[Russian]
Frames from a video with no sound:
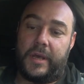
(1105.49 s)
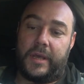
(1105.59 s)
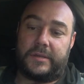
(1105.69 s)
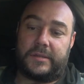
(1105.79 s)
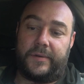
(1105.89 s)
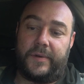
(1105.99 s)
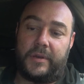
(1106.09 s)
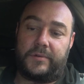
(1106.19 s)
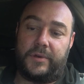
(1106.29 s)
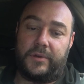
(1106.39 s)
и
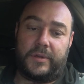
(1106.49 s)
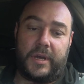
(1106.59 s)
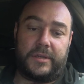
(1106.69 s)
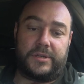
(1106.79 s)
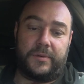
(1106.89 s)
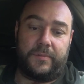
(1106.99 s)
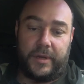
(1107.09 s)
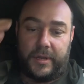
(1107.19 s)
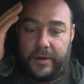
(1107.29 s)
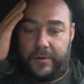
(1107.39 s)
оставляют ее на ночь
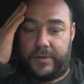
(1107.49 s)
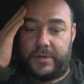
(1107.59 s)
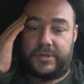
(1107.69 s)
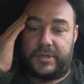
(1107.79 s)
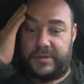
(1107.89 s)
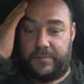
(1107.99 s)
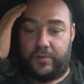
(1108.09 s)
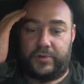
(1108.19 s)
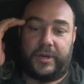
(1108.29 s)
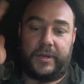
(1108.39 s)
перед охотничьей
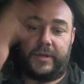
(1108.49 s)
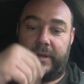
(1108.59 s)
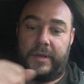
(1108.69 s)
избушкой.